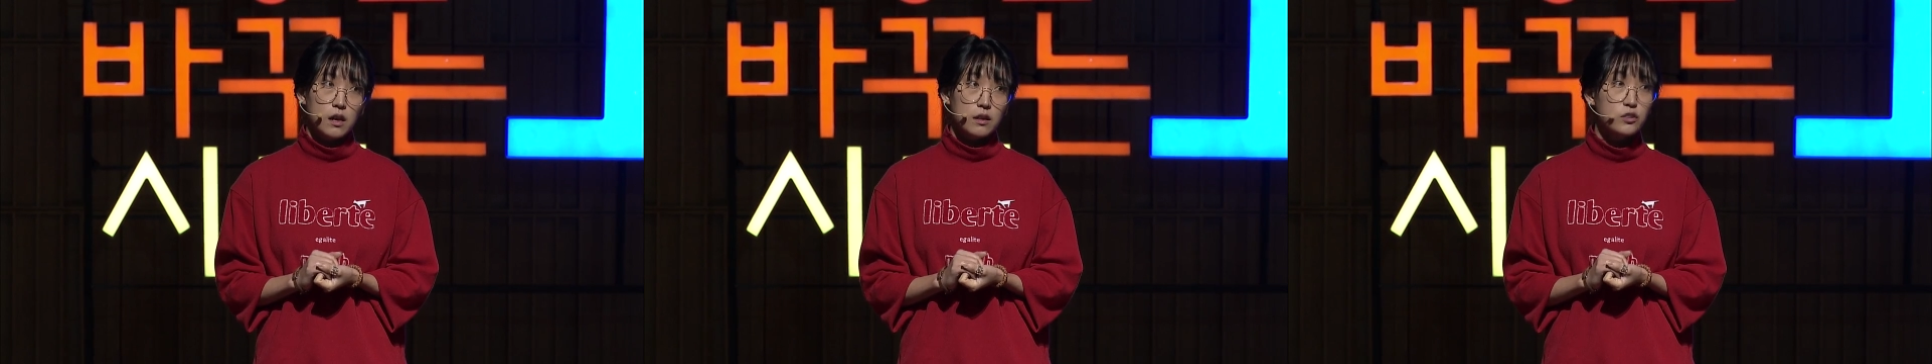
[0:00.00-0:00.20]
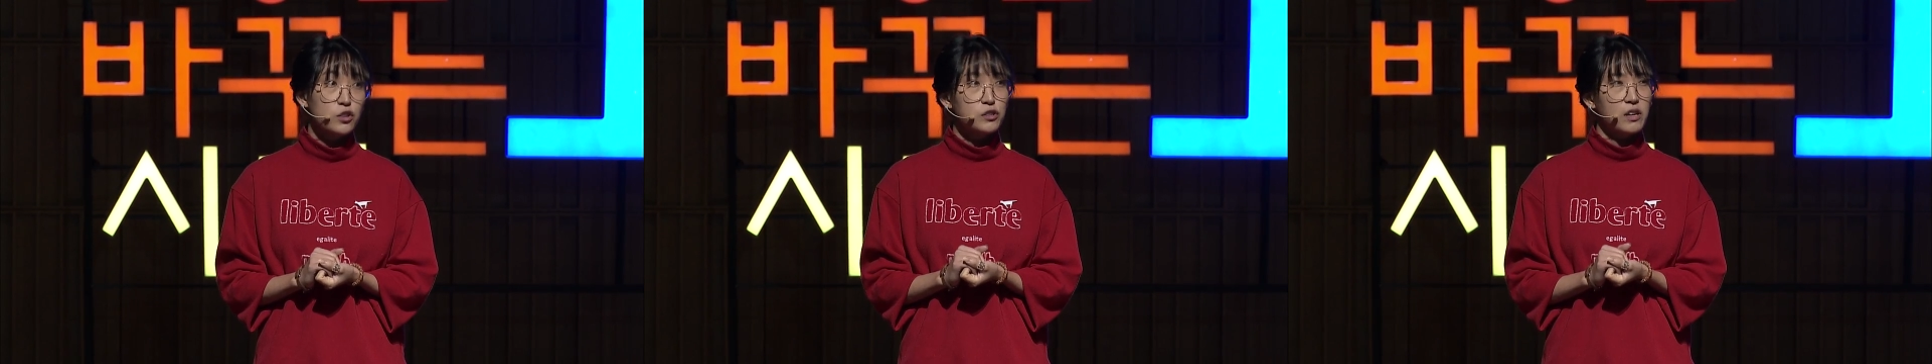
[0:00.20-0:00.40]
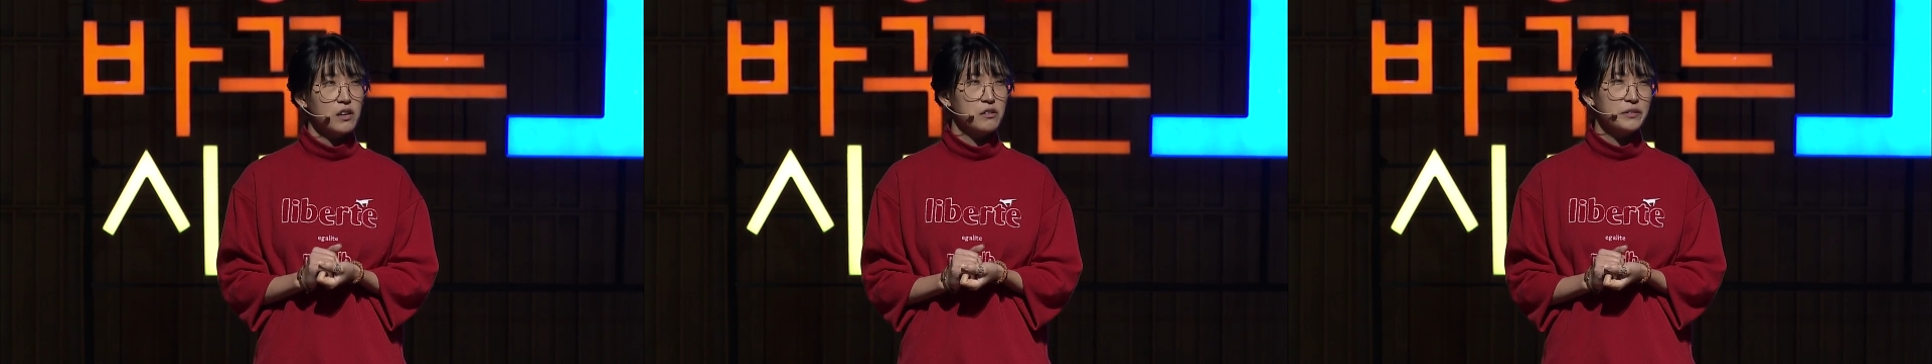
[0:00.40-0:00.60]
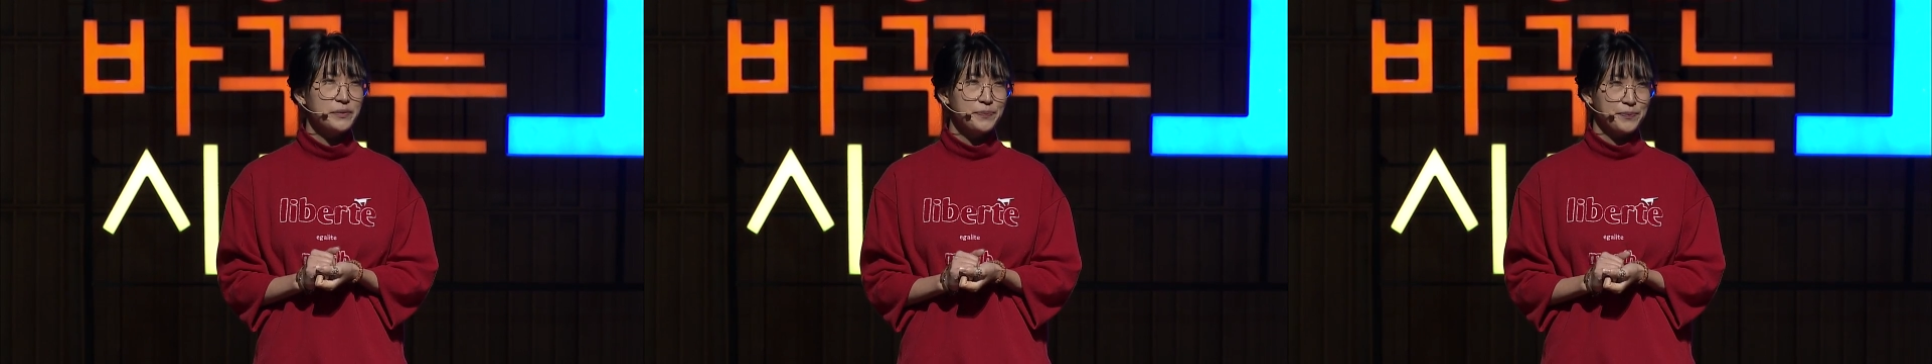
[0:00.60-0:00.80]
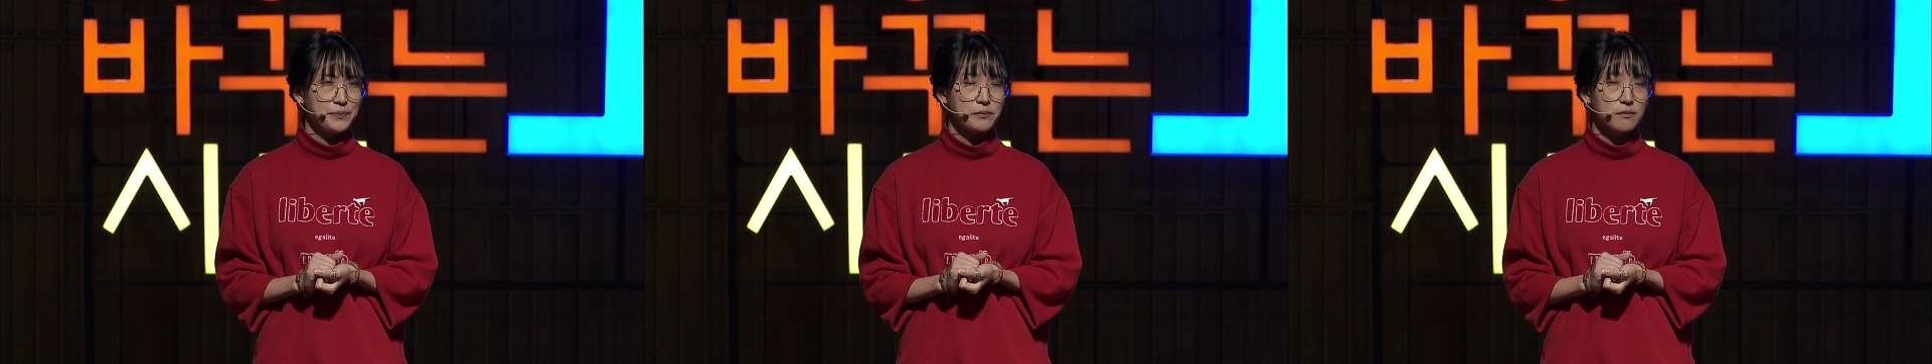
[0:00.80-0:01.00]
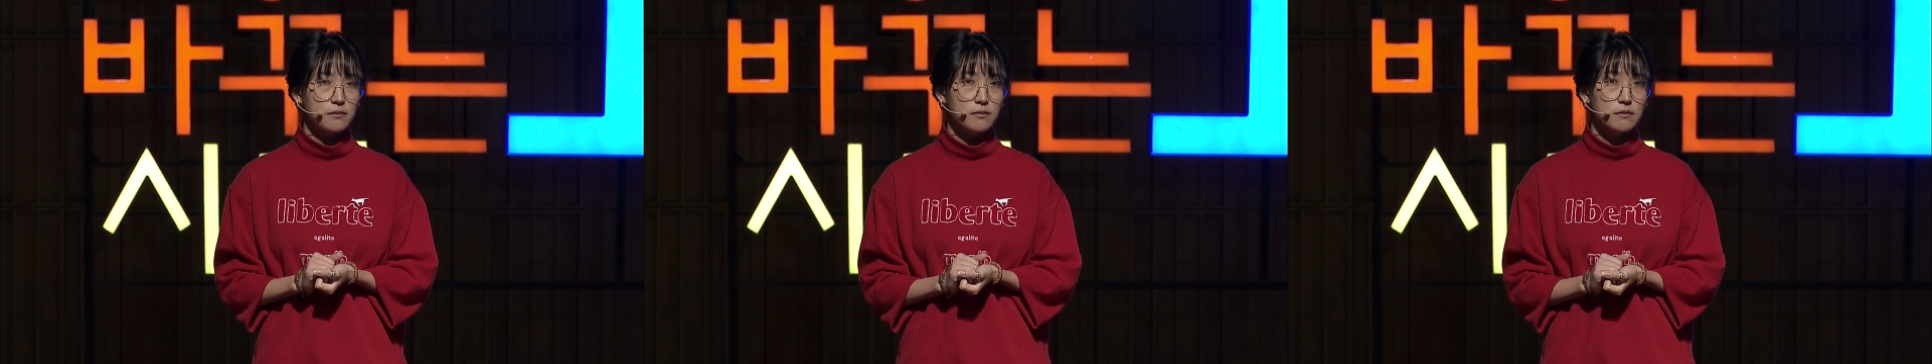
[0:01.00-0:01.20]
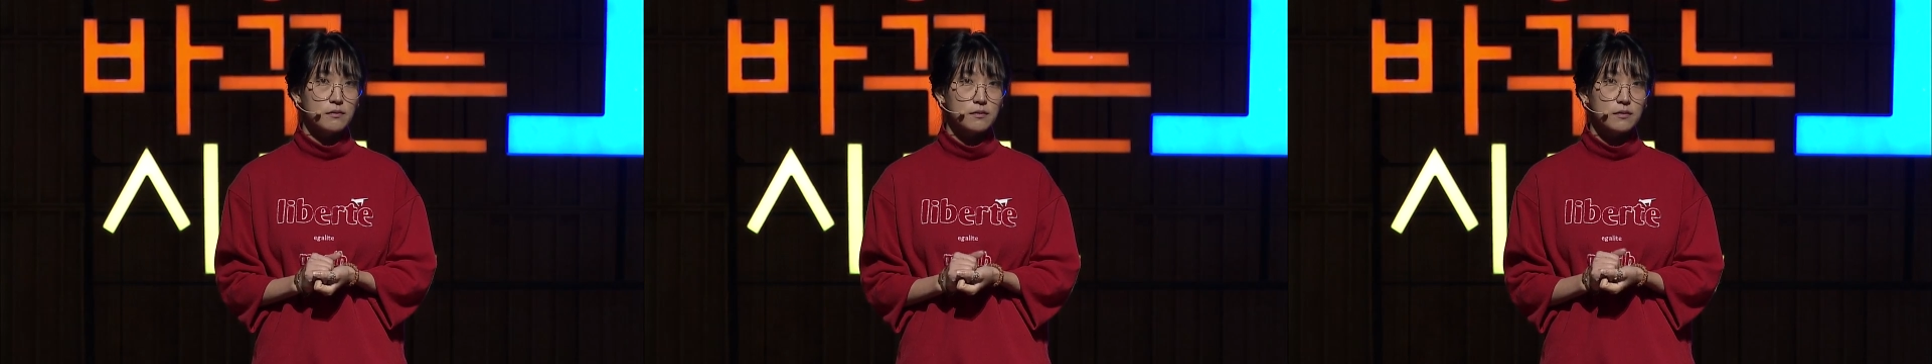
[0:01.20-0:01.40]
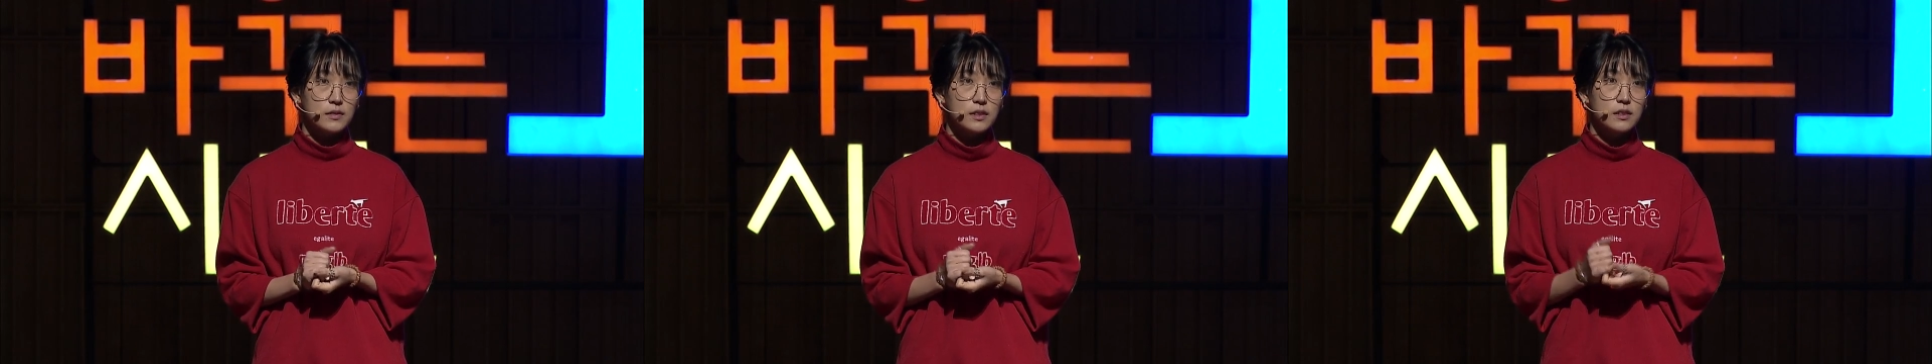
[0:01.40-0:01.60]
어떠세요?
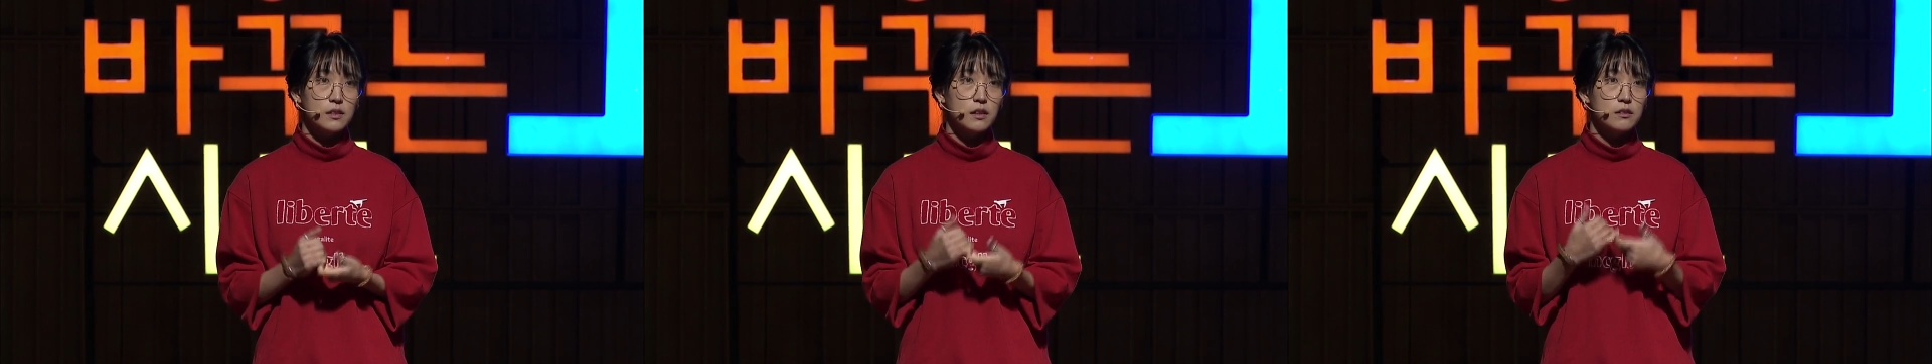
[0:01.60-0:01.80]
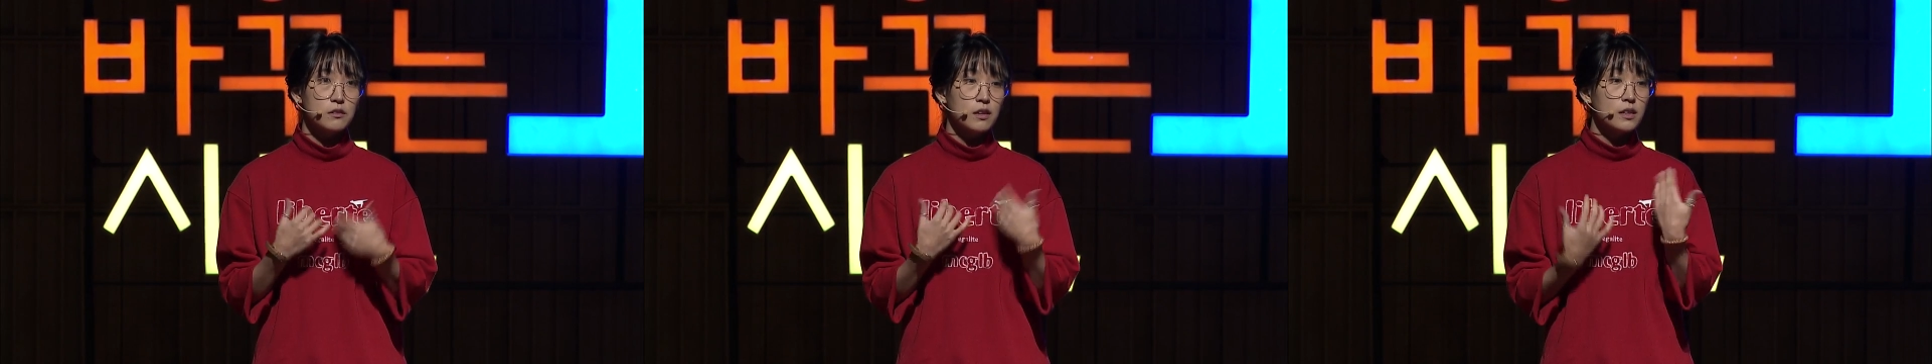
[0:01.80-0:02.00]
그런